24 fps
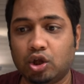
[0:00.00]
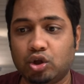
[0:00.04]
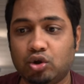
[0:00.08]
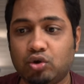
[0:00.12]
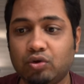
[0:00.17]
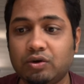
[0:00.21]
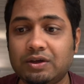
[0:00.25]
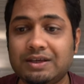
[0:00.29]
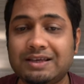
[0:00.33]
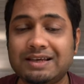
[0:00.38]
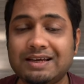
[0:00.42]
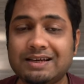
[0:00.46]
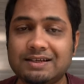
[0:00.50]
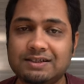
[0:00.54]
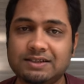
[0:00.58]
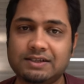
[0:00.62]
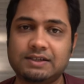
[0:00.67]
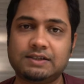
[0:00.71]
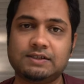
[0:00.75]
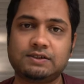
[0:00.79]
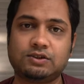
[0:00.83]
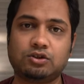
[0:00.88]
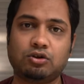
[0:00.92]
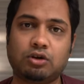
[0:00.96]
तो ये
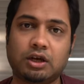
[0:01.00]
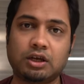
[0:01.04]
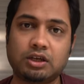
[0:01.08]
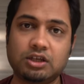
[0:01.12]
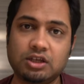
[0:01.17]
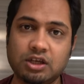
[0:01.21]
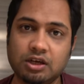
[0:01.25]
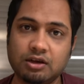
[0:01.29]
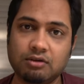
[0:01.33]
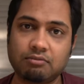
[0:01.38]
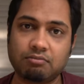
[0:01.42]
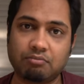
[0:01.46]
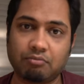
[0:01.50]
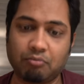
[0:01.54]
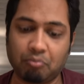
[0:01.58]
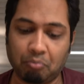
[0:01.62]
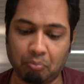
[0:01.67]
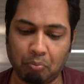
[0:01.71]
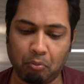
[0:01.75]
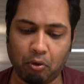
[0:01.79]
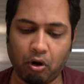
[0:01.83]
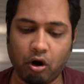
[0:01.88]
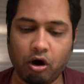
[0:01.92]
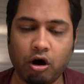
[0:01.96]
चीज़ जो है ये
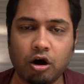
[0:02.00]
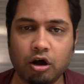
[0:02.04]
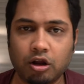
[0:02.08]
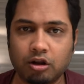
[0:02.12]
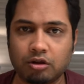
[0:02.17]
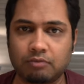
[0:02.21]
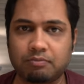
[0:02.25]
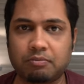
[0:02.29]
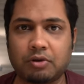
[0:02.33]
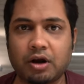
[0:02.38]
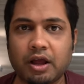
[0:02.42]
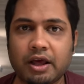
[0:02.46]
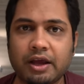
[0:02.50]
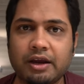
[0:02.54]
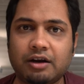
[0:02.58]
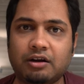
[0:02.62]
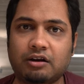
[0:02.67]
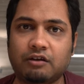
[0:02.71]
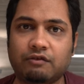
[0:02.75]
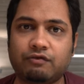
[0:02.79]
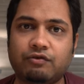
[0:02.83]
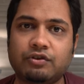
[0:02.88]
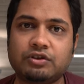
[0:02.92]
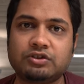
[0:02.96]
बहुत बड़ा एक
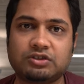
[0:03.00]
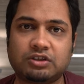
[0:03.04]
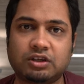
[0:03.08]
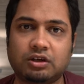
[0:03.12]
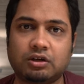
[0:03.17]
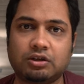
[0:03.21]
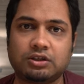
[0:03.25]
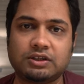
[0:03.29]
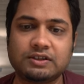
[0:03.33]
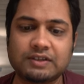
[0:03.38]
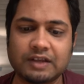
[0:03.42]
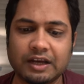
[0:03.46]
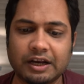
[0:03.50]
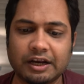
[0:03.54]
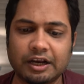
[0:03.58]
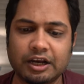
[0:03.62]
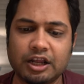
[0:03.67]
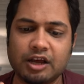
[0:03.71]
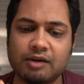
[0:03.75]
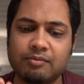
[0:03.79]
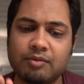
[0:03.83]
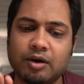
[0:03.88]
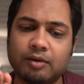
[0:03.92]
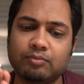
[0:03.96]
डिफरेंस था जैसे
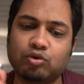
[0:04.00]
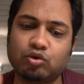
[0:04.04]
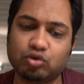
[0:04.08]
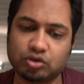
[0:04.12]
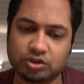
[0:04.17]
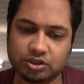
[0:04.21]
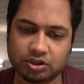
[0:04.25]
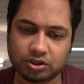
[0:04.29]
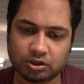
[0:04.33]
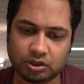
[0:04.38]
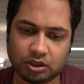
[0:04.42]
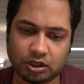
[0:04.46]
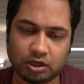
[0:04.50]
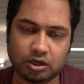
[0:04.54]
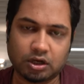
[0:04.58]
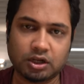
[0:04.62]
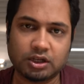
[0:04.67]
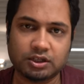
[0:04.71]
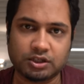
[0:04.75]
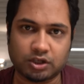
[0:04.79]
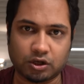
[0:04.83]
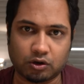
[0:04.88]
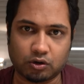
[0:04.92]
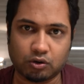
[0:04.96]
इंडिया में आप कुछ करना
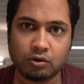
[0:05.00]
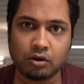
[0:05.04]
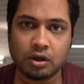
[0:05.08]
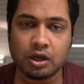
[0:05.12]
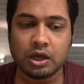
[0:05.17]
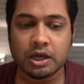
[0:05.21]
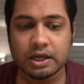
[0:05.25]
जाओ